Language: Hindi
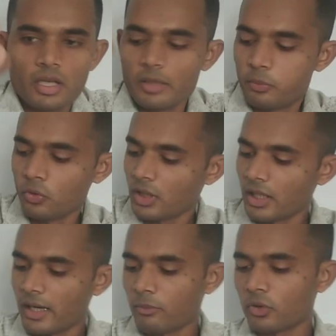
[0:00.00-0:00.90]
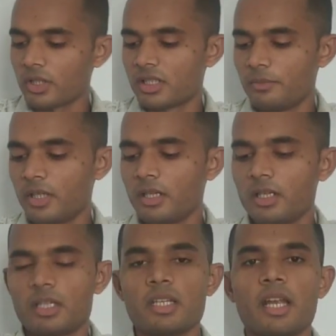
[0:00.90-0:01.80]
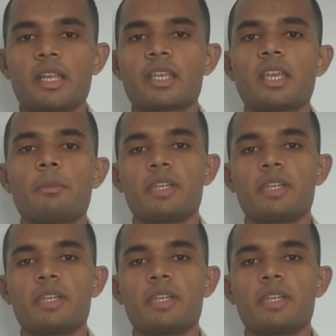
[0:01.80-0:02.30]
ये फूड कलर आपको किसी भी किराने की या